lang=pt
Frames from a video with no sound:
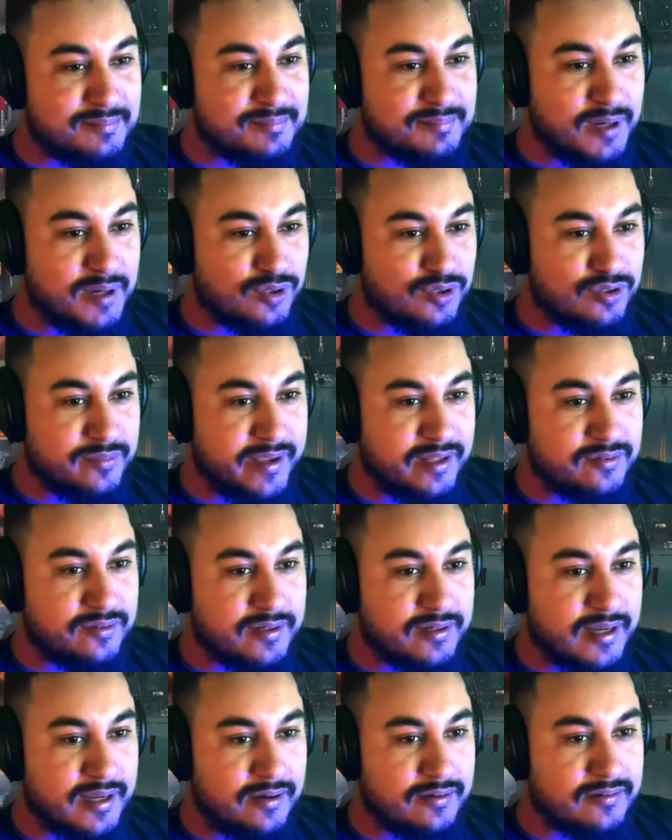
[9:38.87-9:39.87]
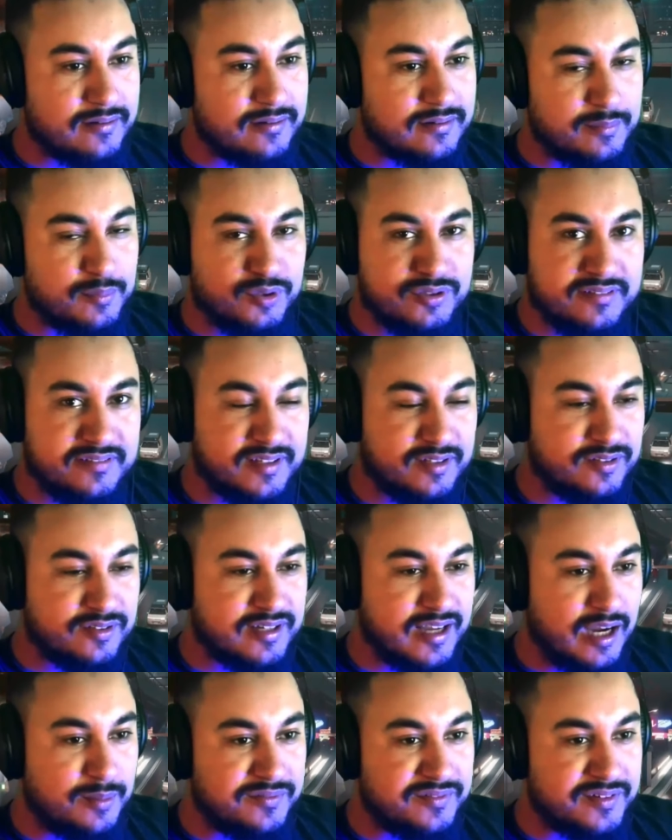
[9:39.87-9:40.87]
Respawnou no meio do carro. É bom descer do
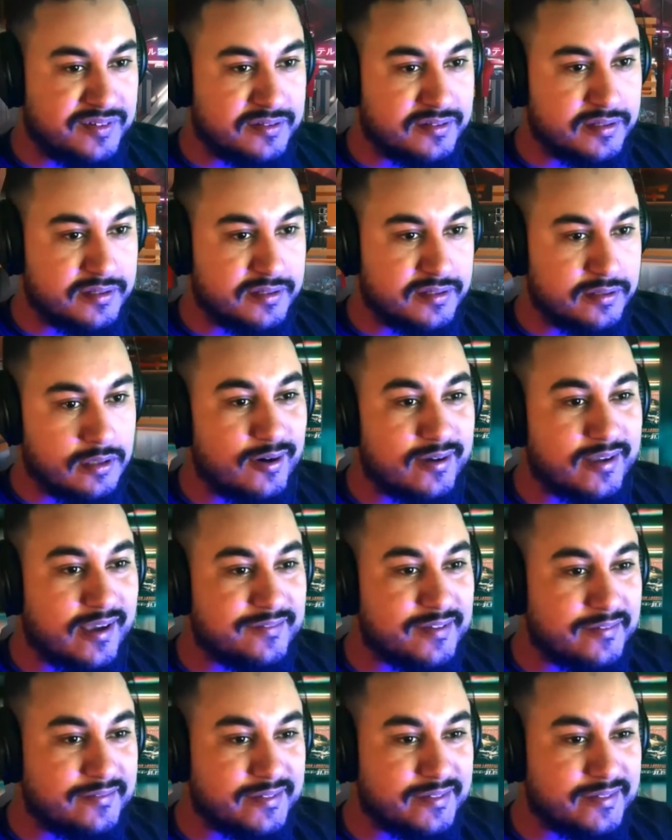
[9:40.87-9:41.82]
carro pra fazer isso. Qual que é a V